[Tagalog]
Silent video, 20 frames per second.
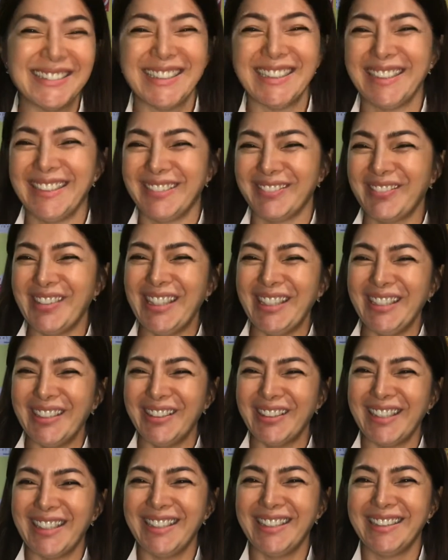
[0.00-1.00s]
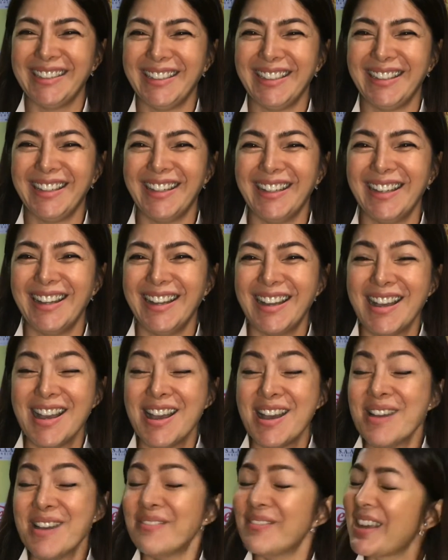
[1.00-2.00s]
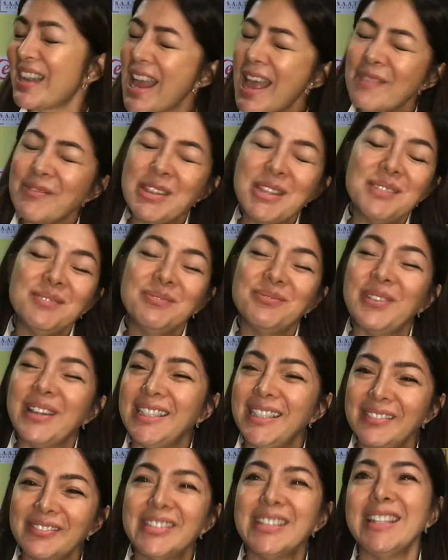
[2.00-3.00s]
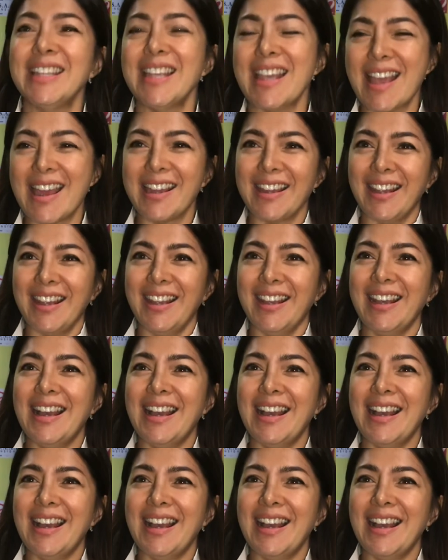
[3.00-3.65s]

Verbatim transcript: Okay, so Panoorin. pwedeng mong ano, ah, ka Maraming ba? pwedeng mangyari.